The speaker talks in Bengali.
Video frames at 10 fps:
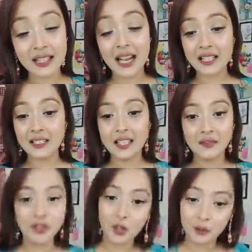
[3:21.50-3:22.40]
ক্যাশ
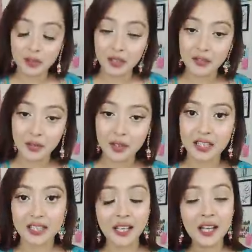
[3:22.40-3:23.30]
ডেলিভারি হোম ডেলিভারি করে
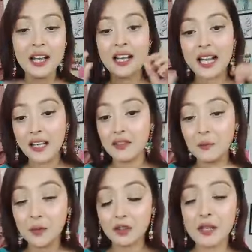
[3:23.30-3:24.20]
থাকে লাইভের
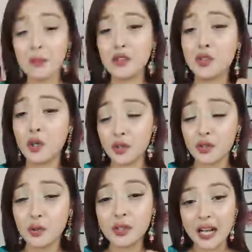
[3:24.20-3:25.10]
প্রথমে আমি
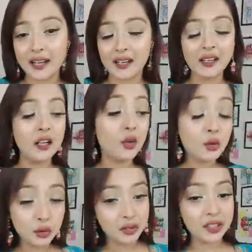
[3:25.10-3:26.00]
ছয়শো টাকার
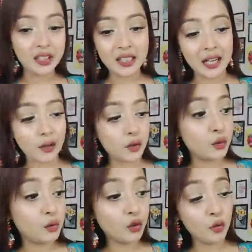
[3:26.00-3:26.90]
কুর্তি দিয়ে দেখানো
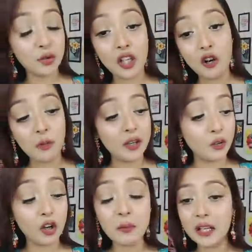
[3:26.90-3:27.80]
শুরু করবো তাও আবার
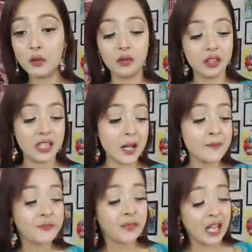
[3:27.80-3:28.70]
নর্মাল কুর্তি না
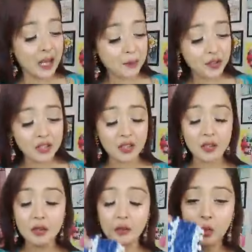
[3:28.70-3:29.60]
এমব্রয়ডারি
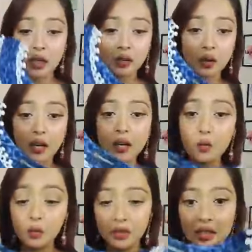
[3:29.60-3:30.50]
ওয়ার্ক করা
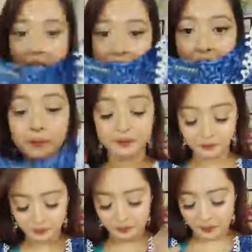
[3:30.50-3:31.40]
কুর্তি দেখেন
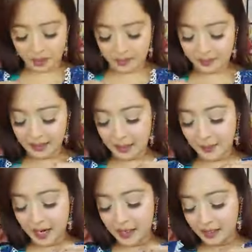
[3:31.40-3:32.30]

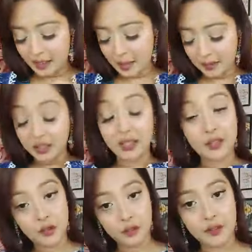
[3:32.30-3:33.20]
সাদাবাহারের আমাদের
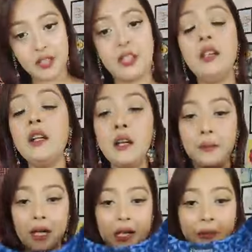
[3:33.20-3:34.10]
দেশীয় ভার্সন
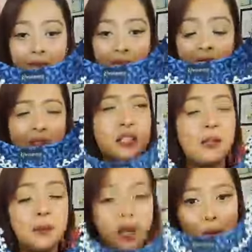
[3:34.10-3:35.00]
মানে
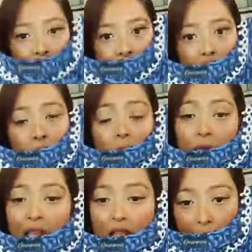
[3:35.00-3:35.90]
সাদাবাহার মাস্টার কপি
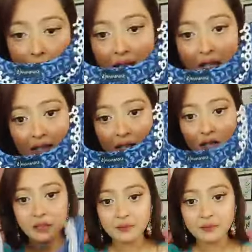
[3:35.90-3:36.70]
মেড ইন বাংলাদেশ